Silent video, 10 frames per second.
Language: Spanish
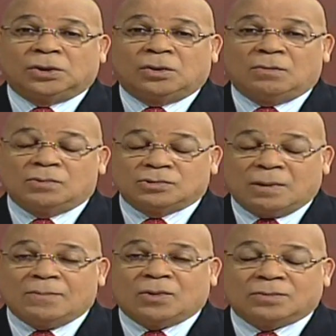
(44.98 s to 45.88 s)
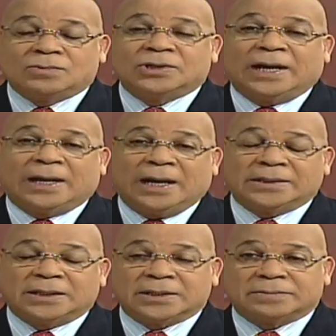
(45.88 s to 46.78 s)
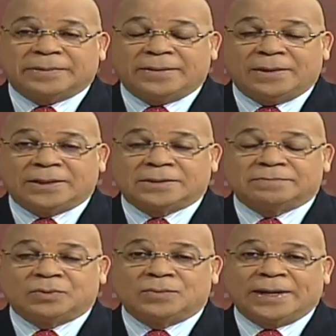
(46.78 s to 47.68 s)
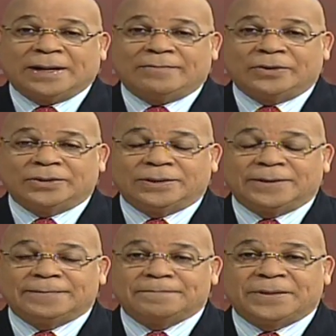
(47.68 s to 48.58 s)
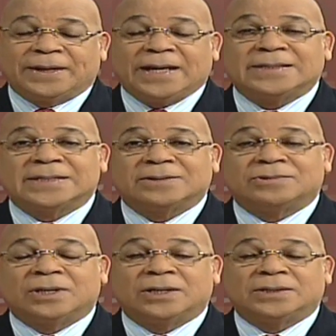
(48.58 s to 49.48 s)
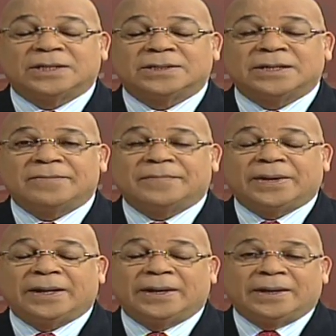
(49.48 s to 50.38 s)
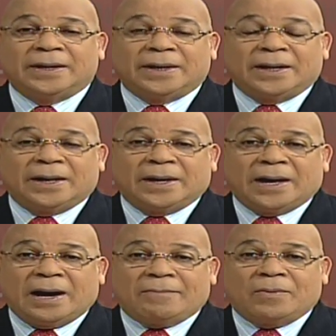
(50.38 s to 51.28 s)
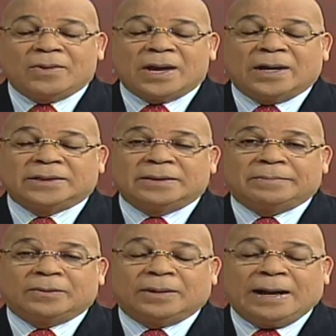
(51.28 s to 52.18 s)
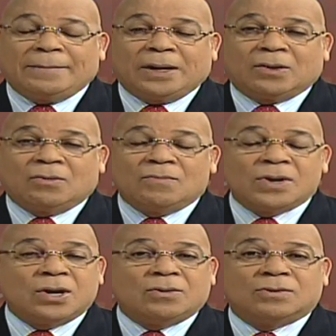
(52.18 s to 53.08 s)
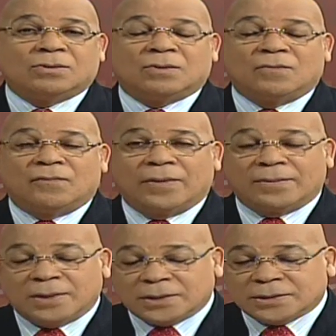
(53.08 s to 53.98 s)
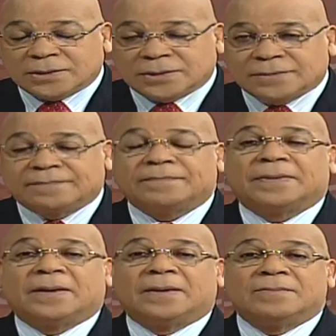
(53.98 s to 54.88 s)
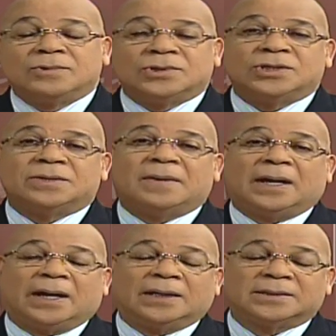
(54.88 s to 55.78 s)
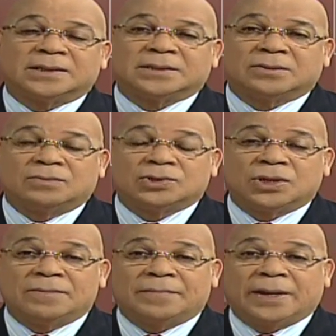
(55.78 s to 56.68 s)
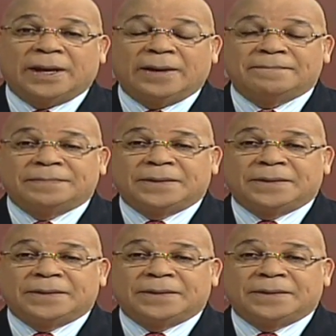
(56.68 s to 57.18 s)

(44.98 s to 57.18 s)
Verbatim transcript: con mucho amor, muchas gracias, Febles, públicamente. Y gracias a ustedes que siempre apoyan este programa conmigo o con Febles. Muchísimas gracias. Como siempre,